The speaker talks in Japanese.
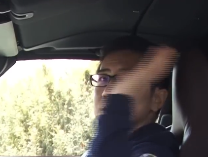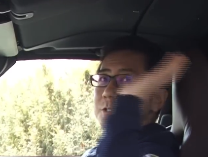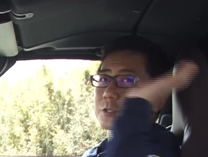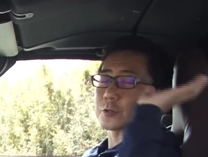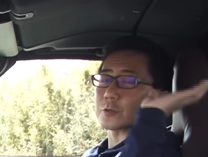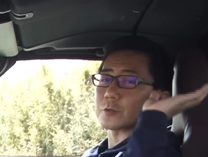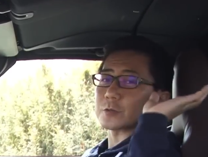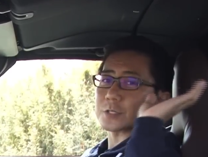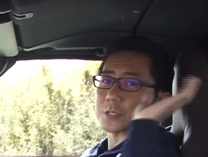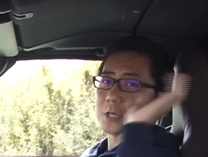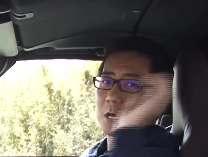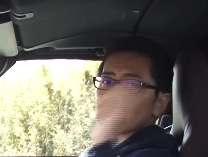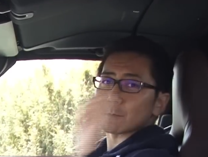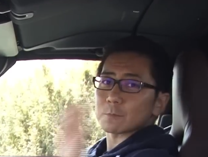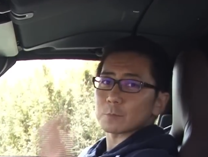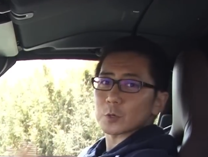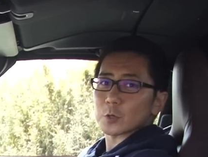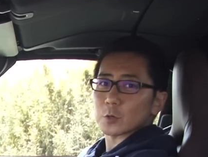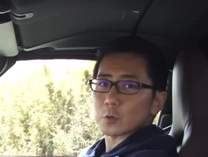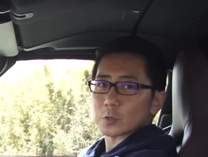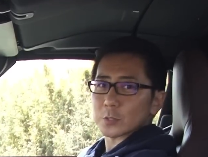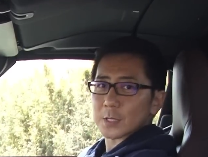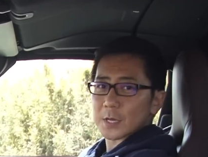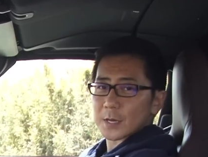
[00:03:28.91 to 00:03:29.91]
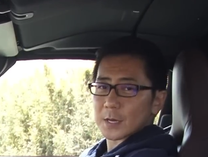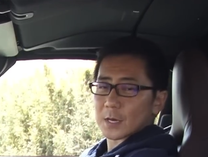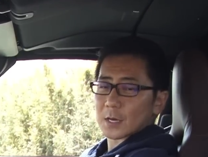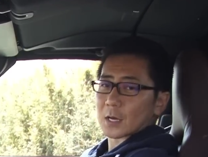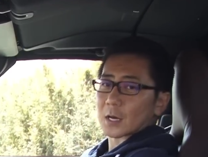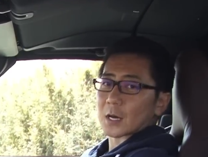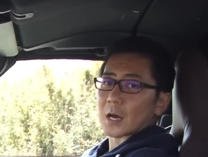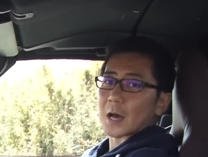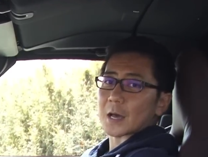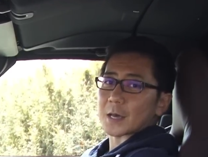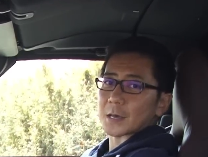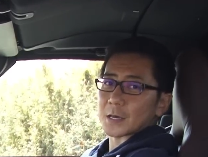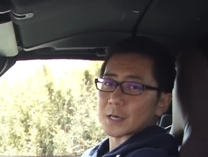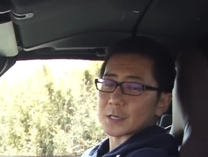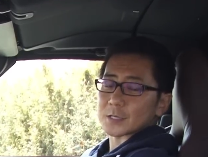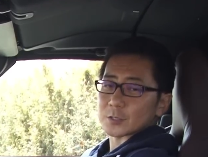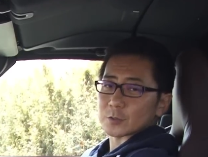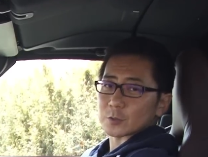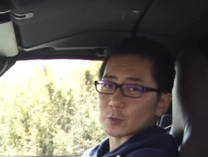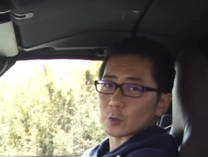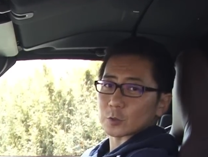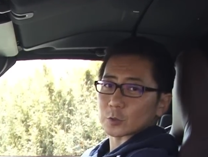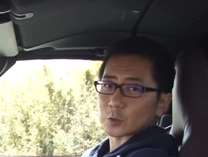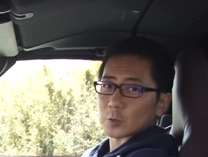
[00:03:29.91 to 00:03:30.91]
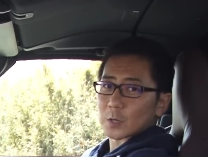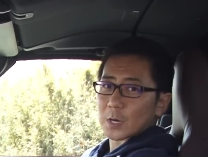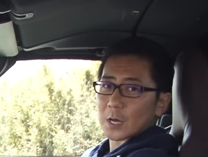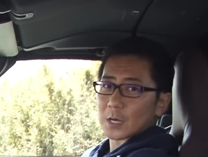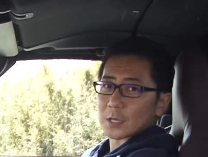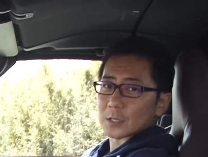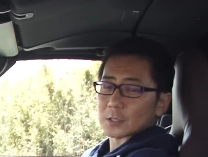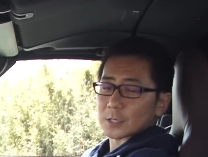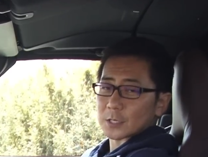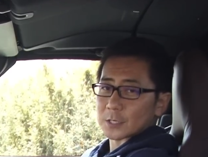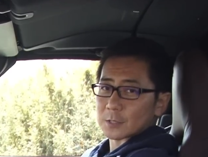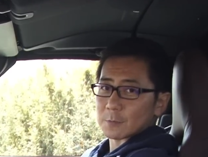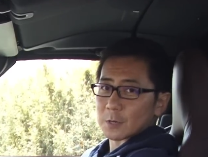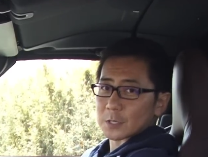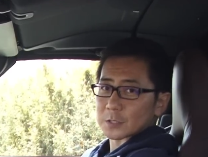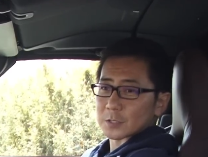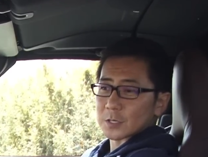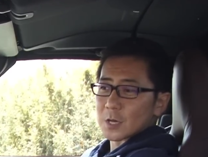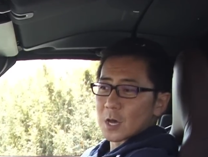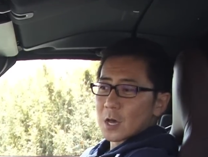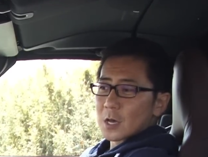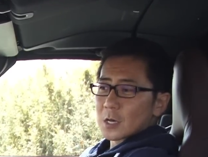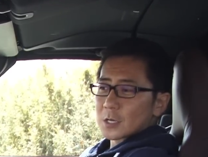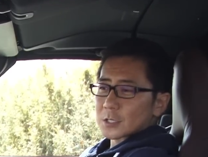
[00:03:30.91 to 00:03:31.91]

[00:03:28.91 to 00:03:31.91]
13秒で開閉することができます